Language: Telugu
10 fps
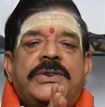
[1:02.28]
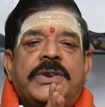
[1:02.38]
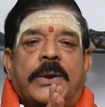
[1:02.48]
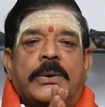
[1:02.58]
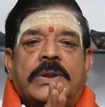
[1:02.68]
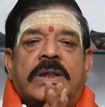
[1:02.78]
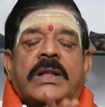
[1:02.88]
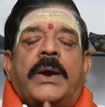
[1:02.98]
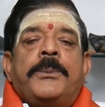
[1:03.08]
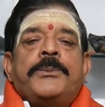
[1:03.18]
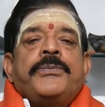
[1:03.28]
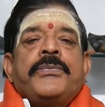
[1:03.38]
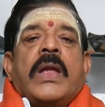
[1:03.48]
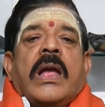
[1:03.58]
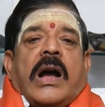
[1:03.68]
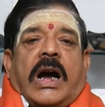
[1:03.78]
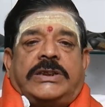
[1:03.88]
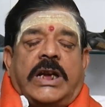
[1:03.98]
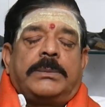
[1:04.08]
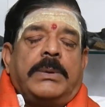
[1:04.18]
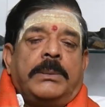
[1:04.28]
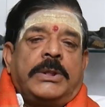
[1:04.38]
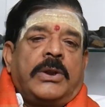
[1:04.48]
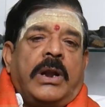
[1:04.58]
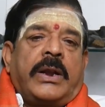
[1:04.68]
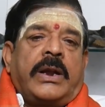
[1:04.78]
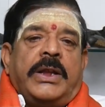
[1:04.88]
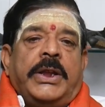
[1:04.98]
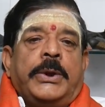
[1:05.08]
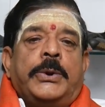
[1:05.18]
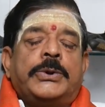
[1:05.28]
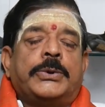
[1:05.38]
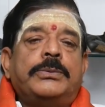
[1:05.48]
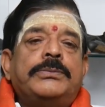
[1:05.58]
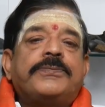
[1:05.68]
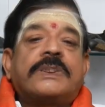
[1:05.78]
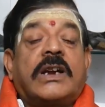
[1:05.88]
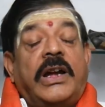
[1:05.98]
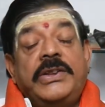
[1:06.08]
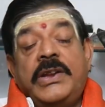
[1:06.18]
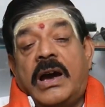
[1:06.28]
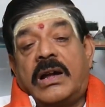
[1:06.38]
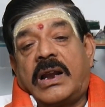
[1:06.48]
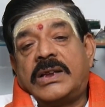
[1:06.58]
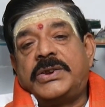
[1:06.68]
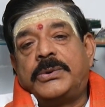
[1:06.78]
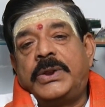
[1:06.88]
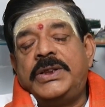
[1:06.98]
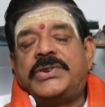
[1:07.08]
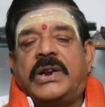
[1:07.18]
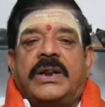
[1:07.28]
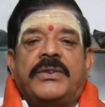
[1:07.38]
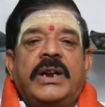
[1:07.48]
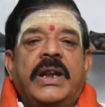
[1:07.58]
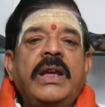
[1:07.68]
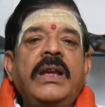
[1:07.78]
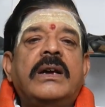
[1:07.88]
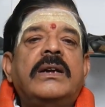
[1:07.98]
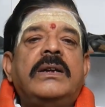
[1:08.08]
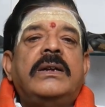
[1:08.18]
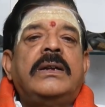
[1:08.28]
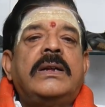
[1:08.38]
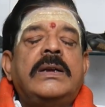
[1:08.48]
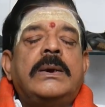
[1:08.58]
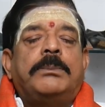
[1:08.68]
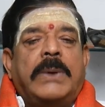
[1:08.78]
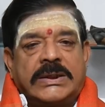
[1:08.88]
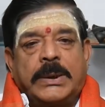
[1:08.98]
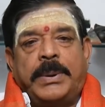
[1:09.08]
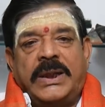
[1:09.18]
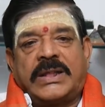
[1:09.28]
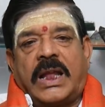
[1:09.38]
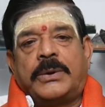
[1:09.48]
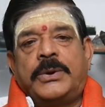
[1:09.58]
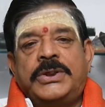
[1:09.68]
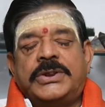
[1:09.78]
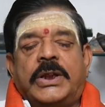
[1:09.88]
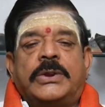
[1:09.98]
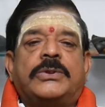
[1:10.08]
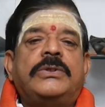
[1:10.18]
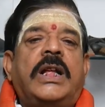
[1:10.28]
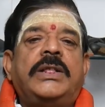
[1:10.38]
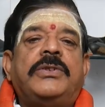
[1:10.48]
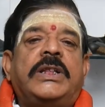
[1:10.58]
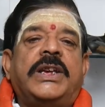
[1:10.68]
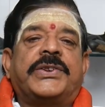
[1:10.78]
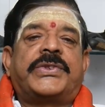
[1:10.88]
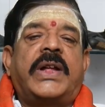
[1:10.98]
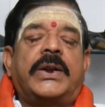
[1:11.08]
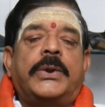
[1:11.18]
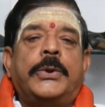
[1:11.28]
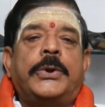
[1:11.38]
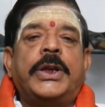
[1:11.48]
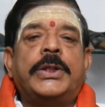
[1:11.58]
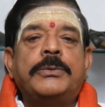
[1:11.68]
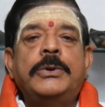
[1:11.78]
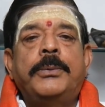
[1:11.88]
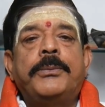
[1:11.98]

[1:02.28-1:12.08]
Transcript: జై గురుదత్త ఆధ్యాత్మిక మిత్రులారా ఈరోజు రాశి గురించినటువంటి మాస ఫలితాల గురించి తెలుసుకుందాం ద్వితీయ స్థానంలో కేతువు